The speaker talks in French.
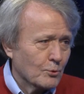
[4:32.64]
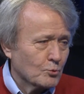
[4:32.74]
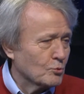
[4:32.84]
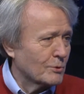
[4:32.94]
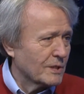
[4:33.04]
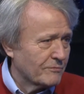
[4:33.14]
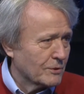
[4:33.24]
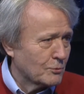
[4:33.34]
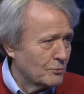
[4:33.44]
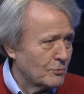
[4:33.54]
tout le monde a
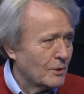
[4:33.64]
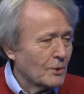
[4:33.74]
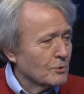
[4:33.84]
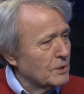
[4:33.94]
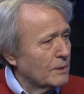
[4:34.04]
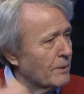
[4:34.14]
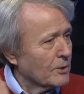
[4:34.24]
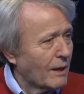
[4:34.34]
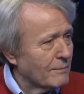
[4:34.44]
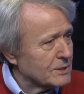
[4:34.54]
vécu, qui n'est pas
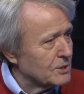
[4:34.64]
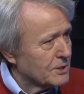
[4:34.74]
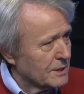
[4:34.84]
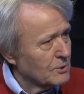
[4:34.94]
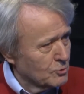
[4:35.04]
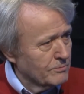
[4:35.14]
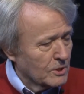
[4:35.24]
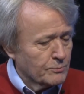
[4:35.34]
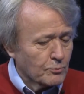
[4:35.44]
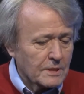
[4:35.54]
dramatique, hein, justement,
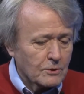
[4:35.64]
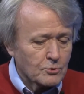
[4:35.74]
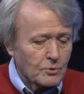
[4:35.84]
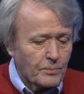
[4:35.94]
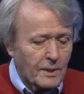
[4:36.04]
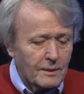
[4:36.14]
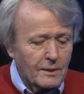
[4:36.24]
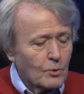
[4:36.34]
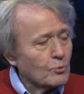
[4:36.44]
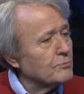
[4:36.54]
c'est pour cela que je le prends,
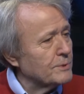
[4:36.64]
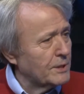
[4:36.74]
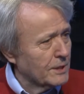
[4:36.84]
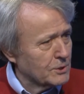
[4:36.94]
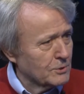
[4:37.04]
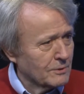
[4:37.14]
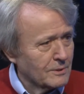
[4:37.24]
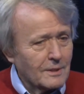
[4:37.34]
l'humiliation.